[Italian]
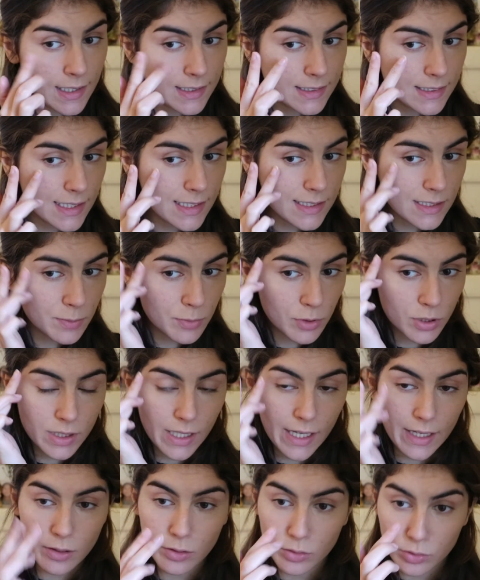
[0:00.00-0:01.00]
senza
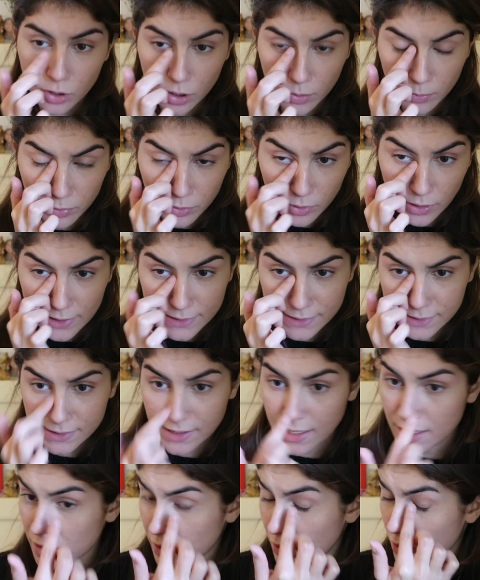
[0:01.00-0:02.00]
portarlo troppo
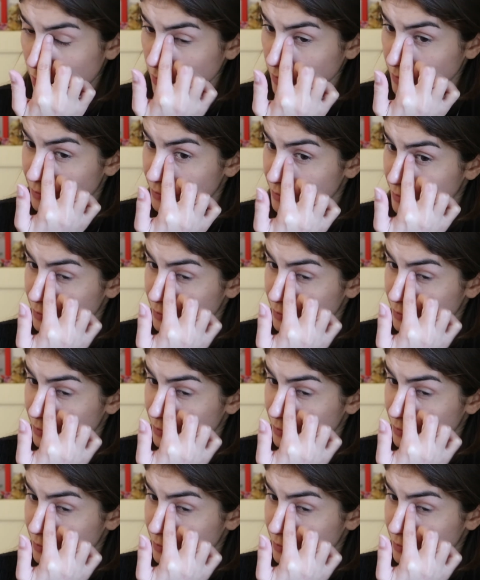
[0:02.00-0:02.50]
all'esterno